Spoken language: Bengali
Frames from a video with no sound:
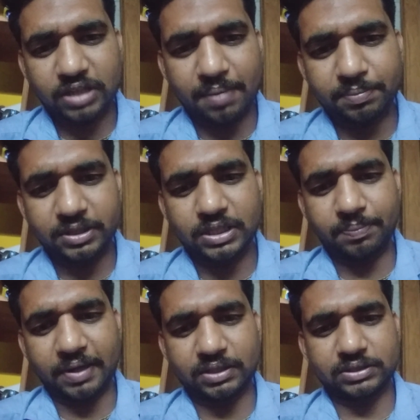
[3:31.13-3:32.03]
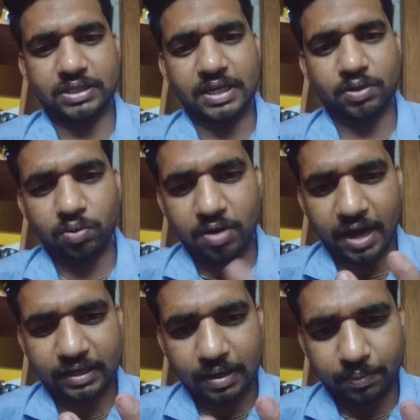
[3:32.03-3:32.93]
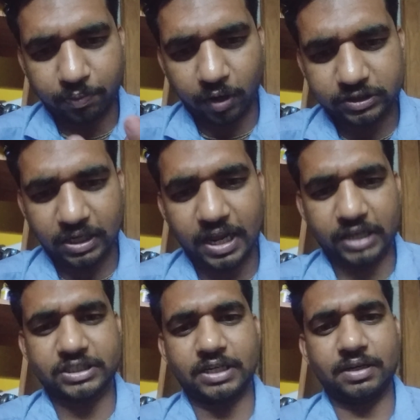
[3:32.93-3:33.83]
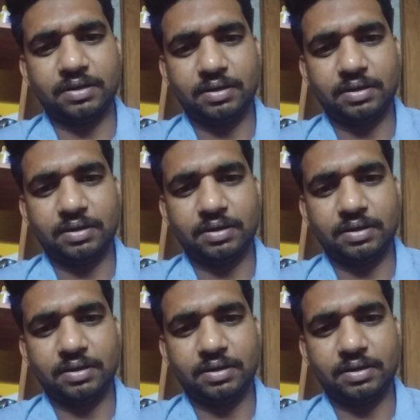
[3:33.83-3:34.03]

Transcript: দাম বৃদ্ধি পাইতেছে কোনো একটা ফয়সলা আসেন